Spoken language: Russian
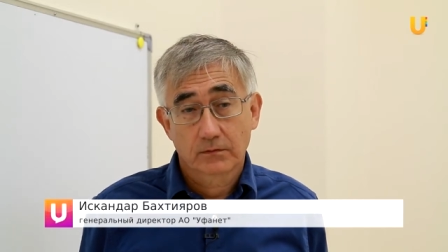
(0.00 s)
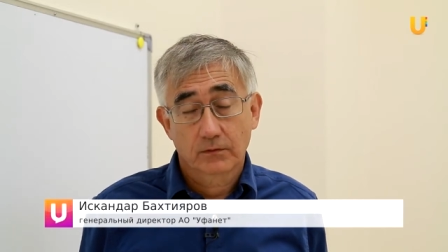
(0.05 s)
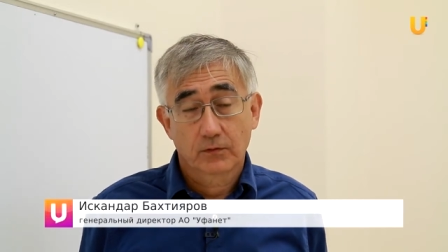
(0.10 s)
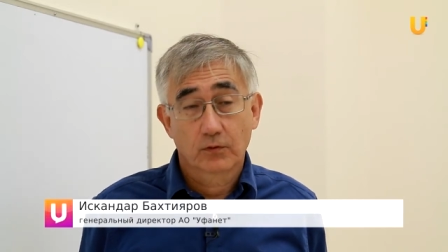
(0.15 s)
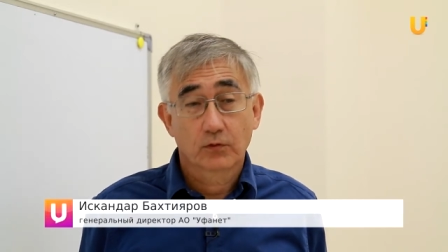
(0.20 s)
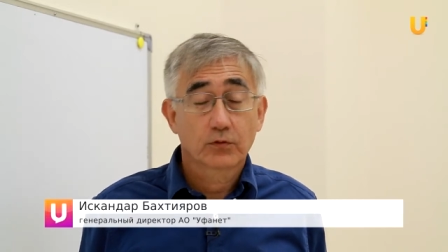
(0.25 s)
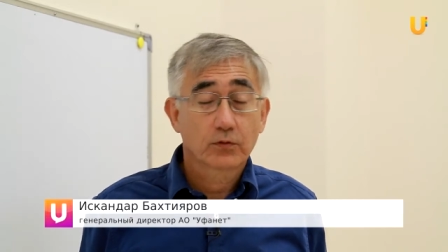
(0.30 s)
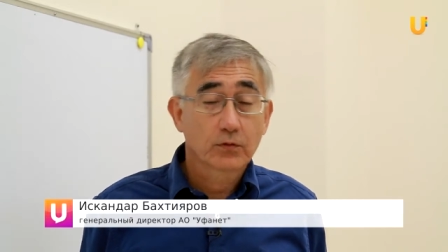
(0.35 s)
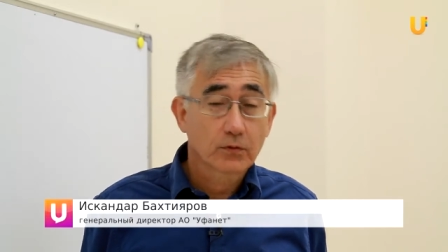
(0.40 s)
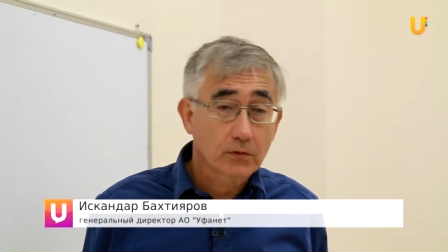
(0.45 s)

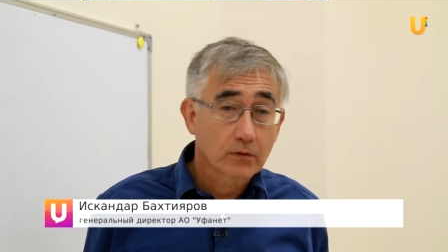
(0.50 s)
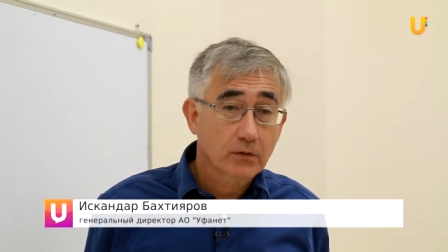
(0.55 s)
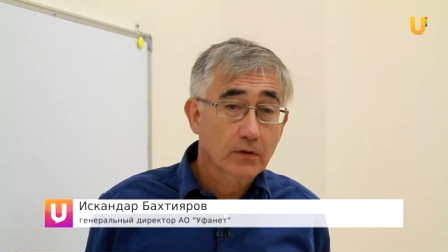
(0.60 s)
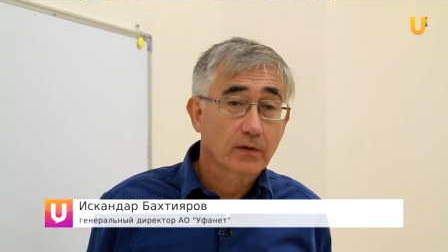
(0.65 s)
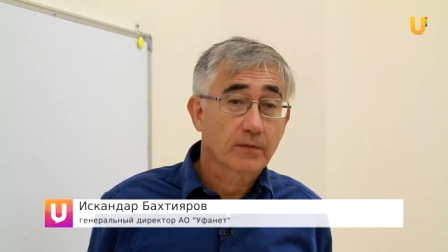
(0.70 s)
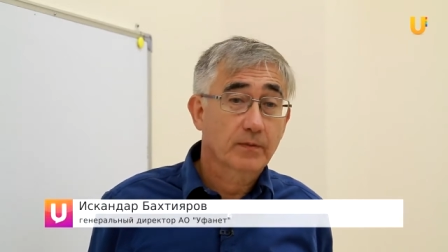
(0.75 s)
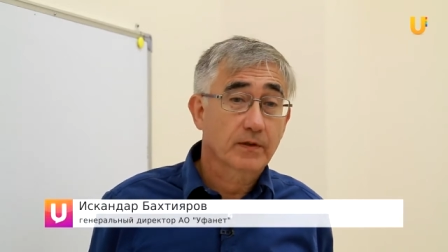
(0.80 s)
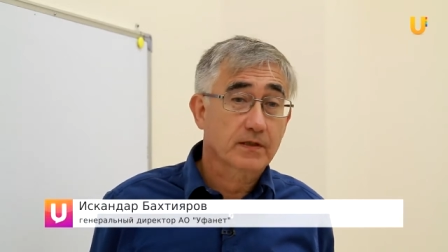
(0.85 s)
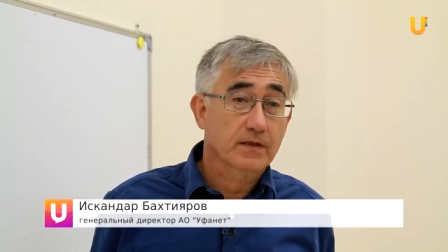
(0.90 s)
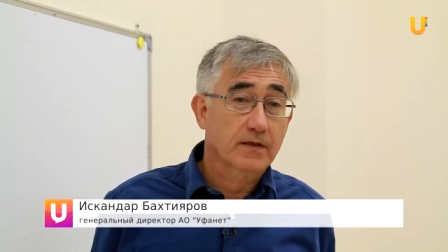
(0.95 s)
Культуру,
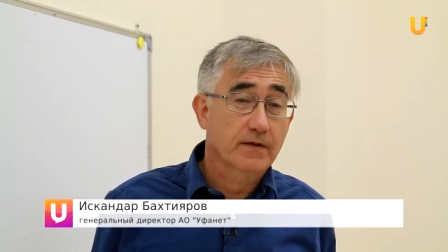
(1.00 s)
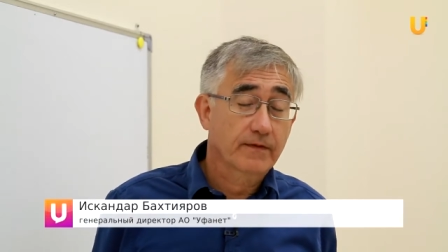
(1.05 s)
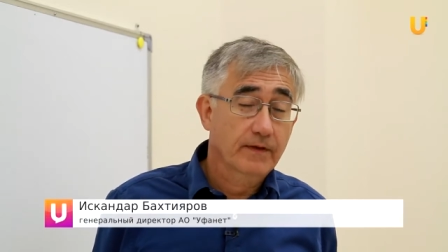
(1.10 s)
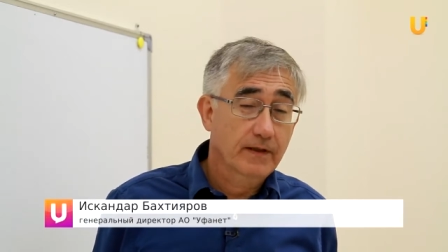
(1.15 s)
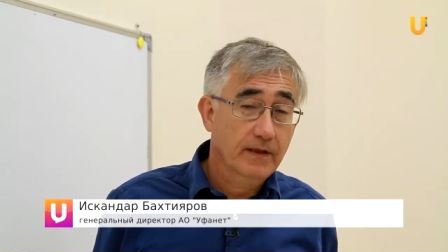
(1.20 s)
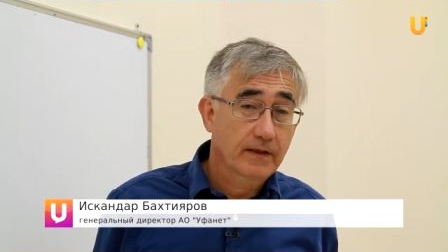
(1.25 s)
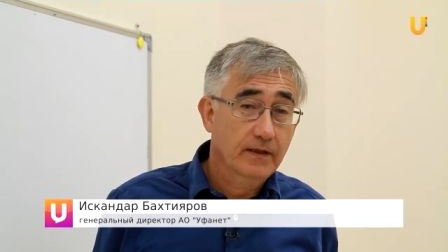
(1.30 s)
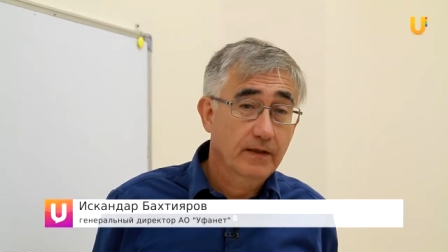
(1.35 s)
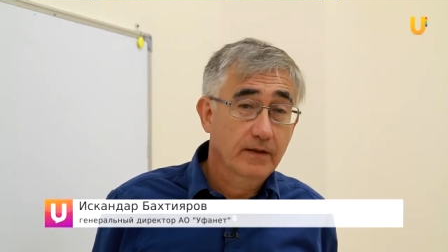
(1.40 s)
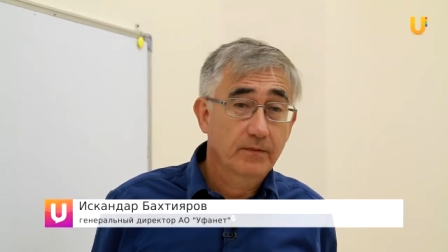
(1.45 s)

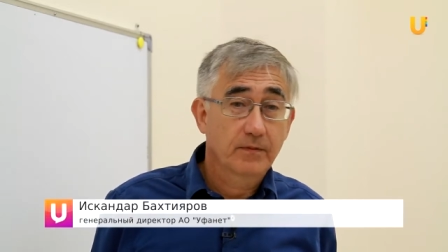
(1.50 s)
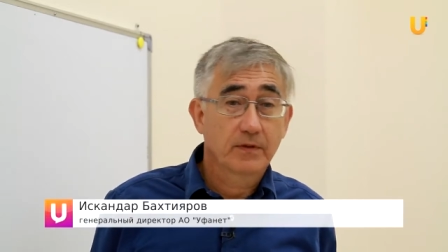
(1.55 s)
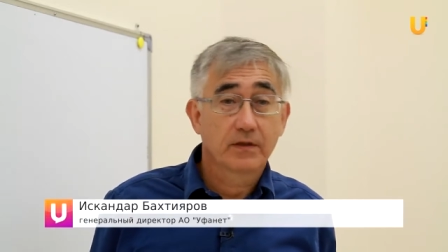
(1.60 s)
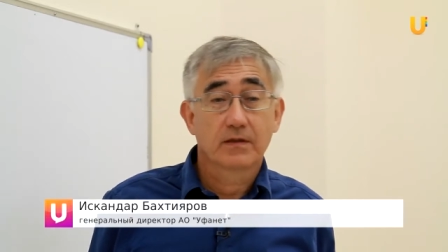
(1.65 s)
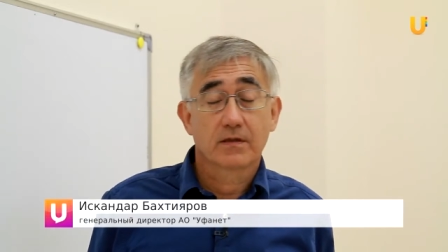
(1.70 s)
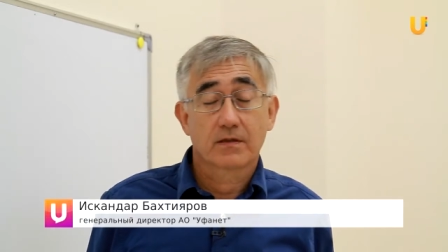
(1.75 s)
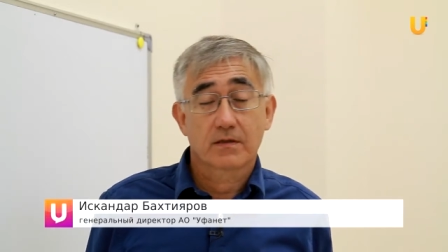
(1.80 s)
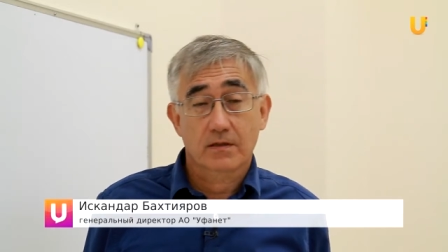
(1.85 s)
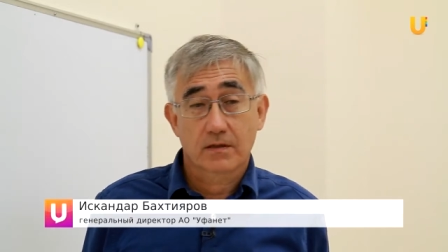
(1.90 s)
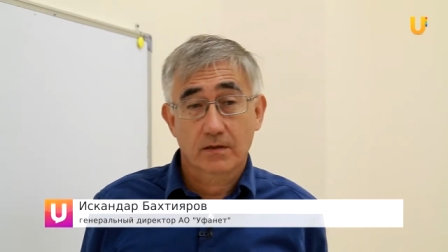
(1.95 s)
образование,
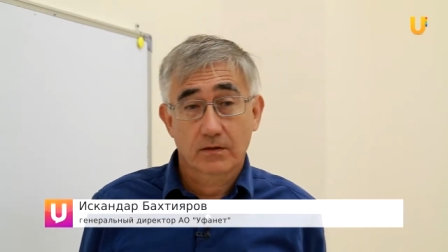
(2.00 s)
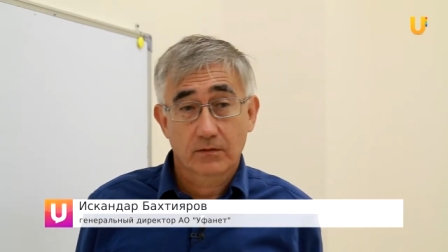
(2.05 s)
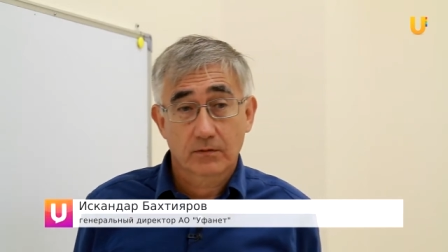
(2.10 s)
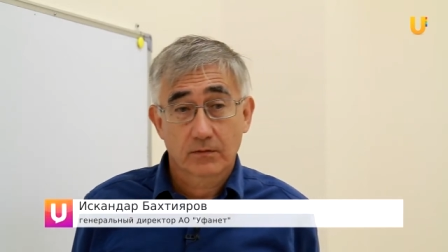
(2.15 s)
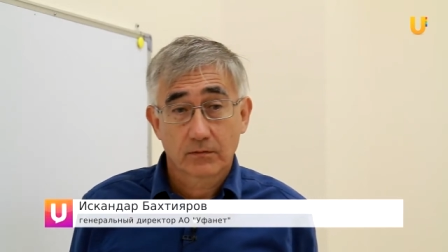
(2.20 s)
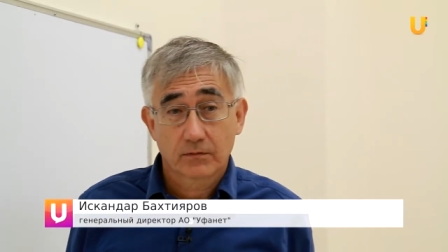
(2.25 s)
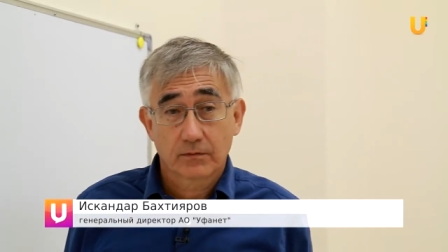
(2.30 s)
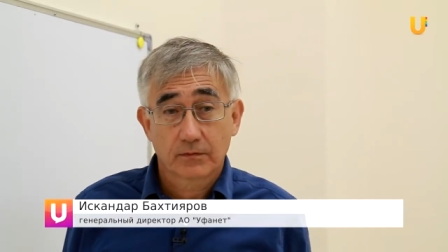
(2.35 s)
медицину.